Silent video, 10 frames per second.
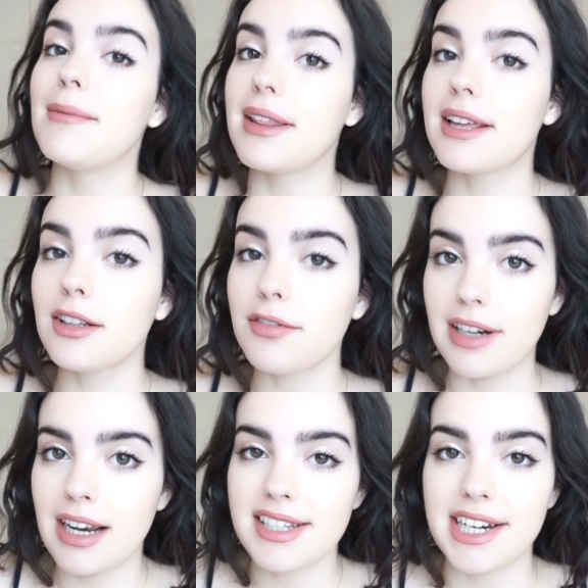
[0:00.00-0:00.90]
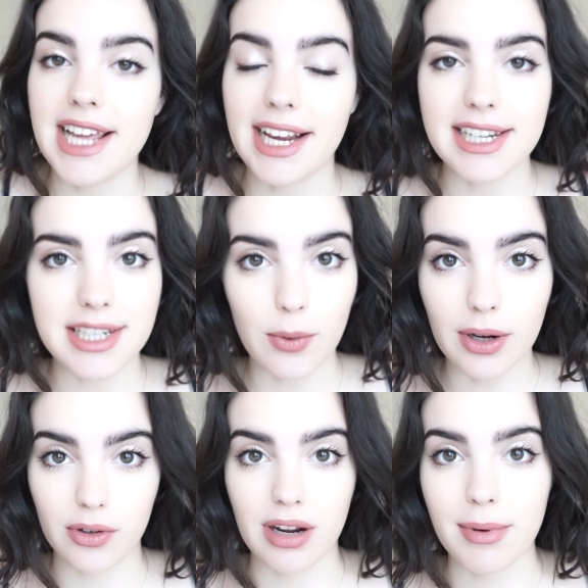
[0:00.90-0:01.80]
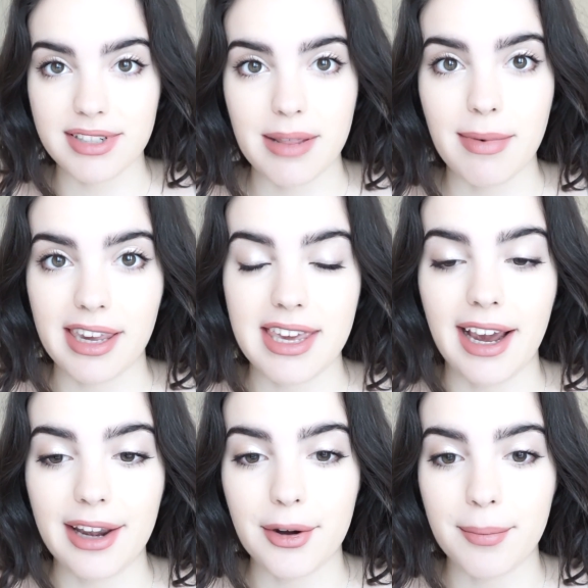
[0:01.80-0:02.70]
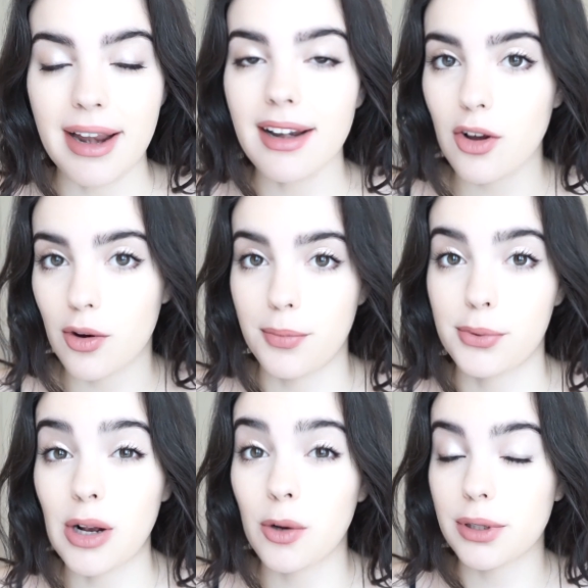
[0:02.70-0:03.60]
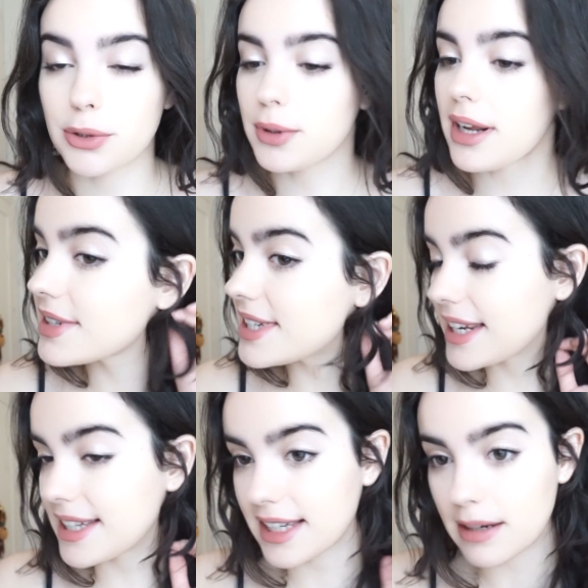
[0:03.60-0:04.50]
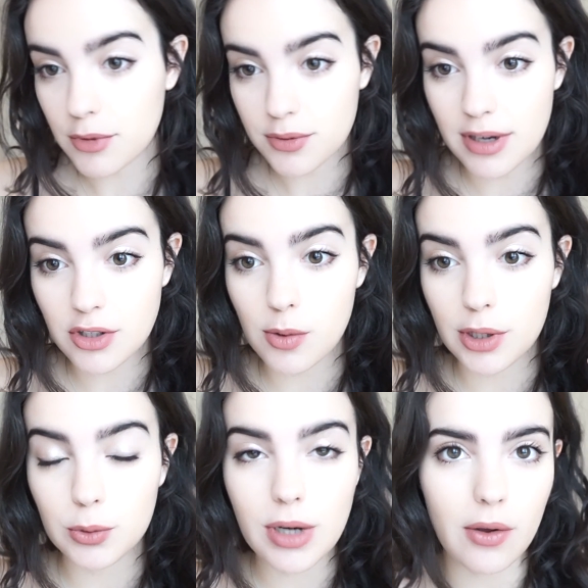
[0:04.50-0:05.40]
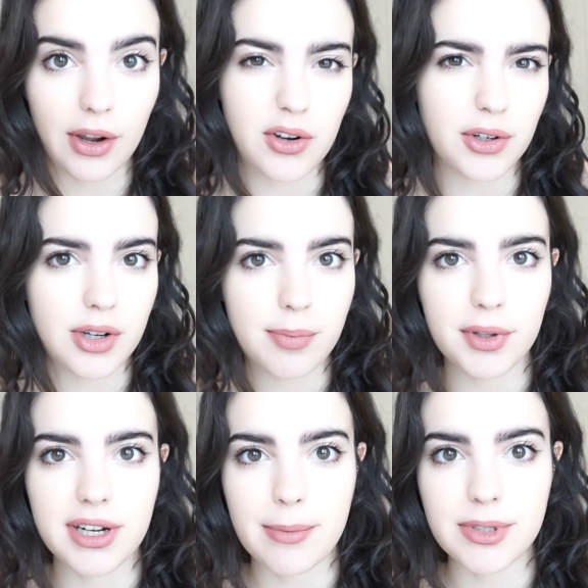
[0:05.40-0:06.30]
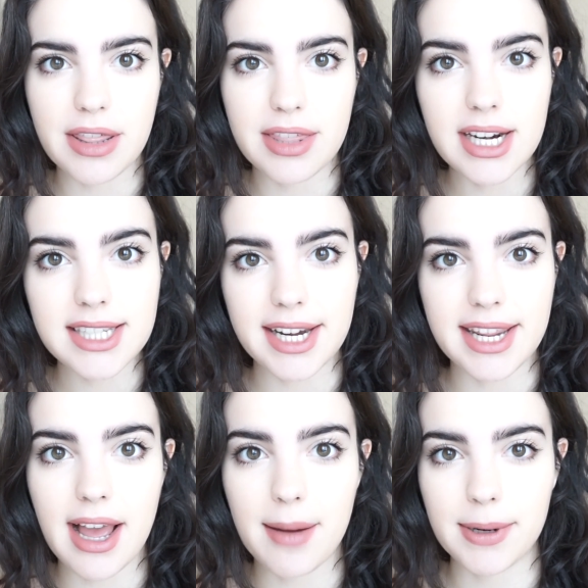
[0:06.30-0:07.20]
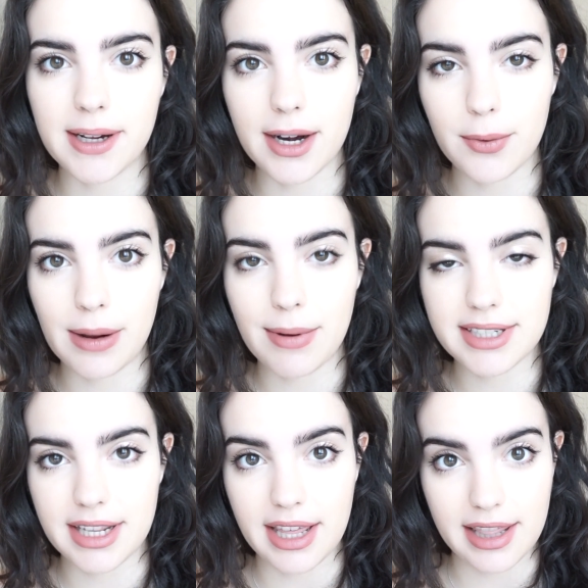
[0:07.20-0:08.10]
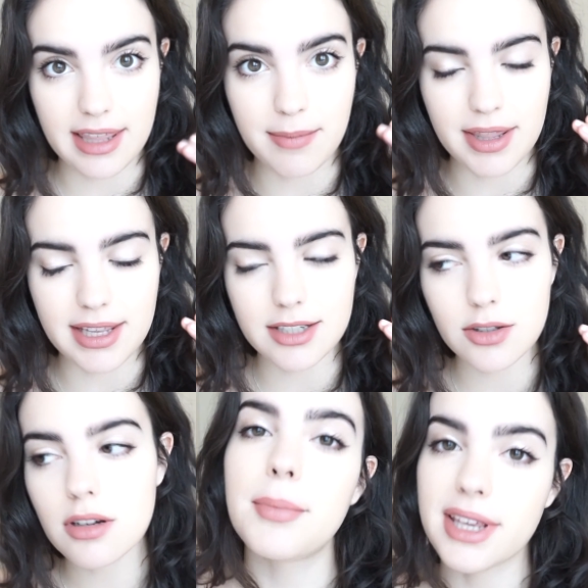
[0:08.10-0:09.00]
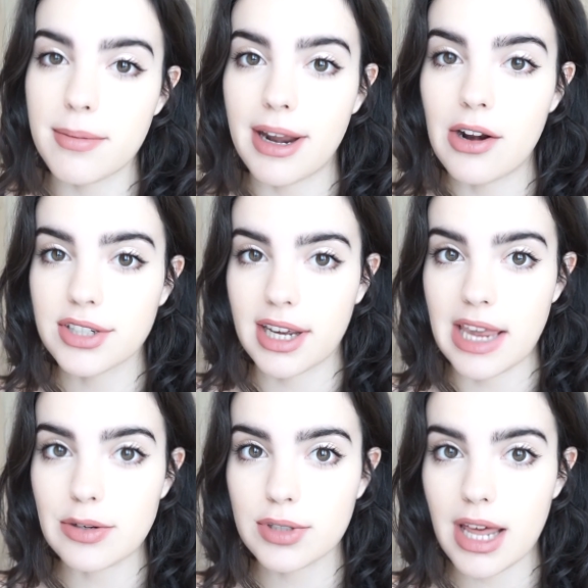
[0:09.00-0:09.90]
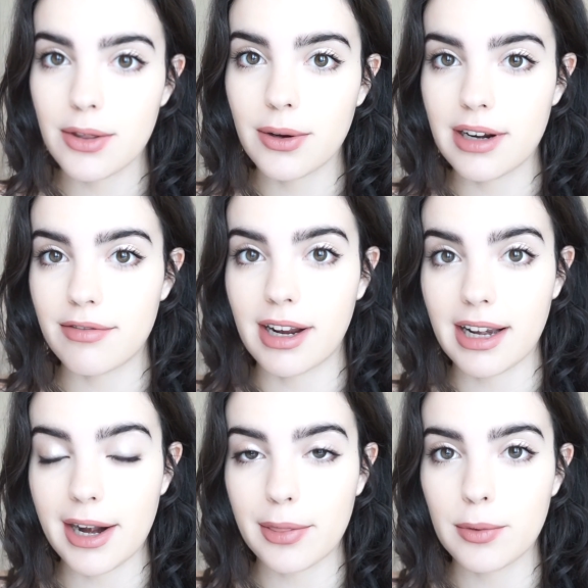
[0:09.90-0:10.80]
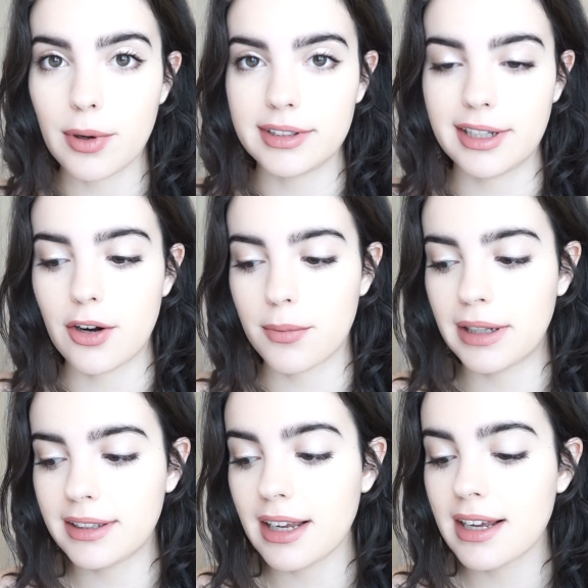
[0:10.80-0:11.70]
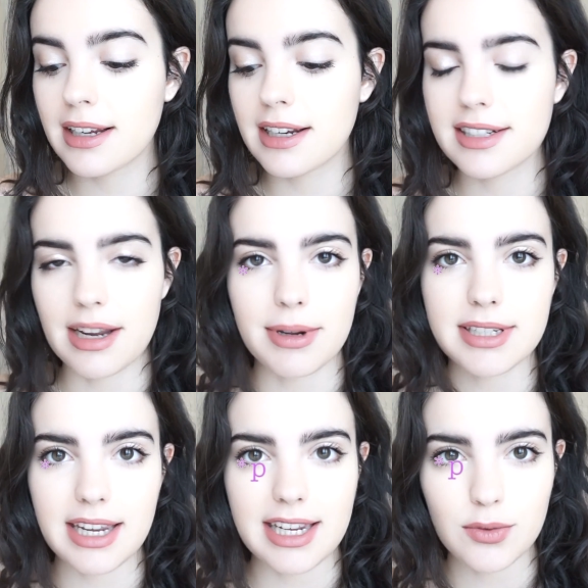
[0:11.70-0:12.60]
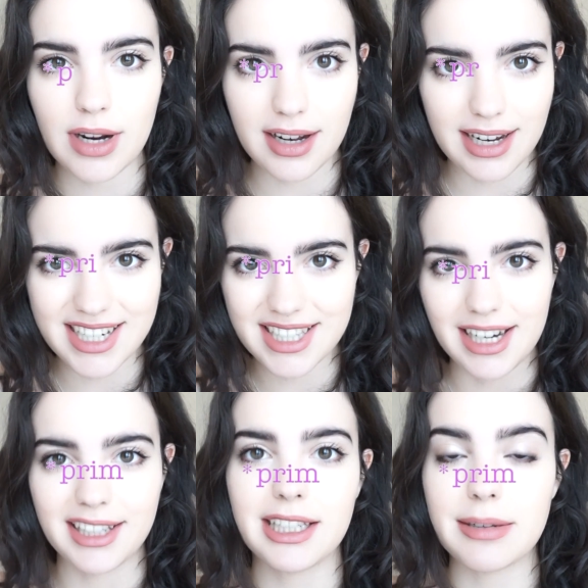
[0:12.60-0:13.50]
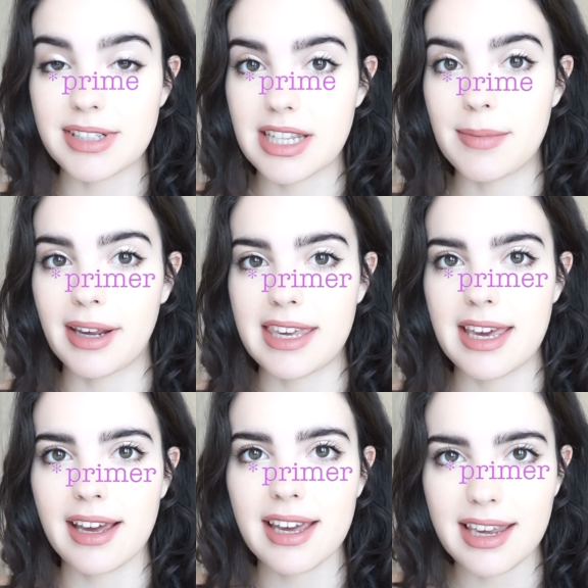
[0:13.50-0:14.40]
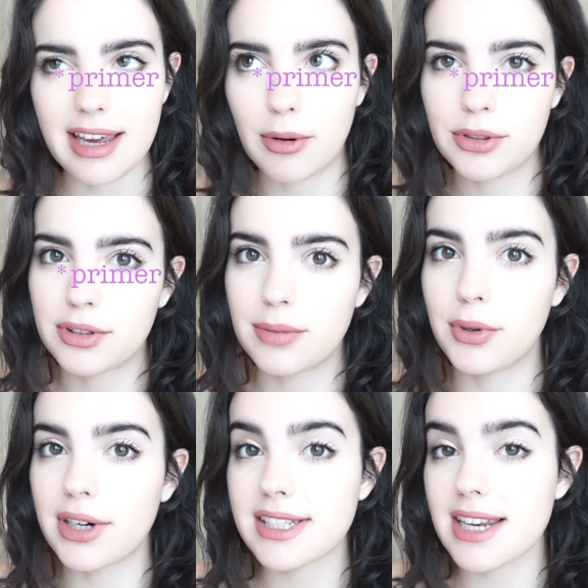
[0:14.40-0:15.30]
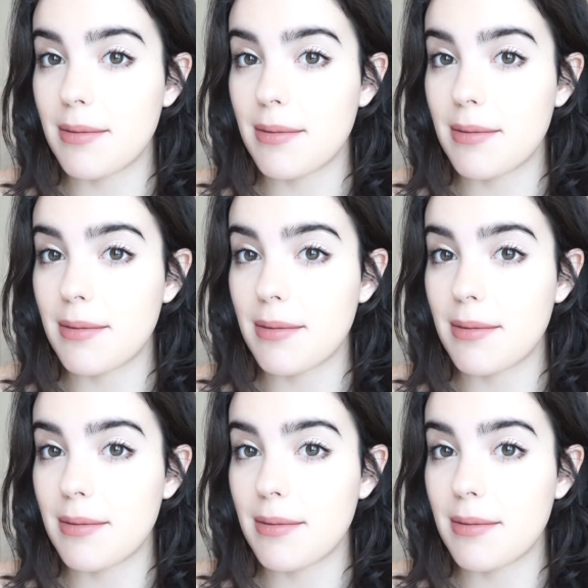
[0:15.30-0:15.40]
El predicto final sería que es igual que una base de maquillaje normal, con poca cobertura. Si quisiéramos más cobertura, lo que yo creo que podríamos hacer sería aplicar una base encima de esto, porque para los que hayáis usado el Effaclar Duo anteriormente, sabéis que es una excelente base de maquillaje y que cuando te pones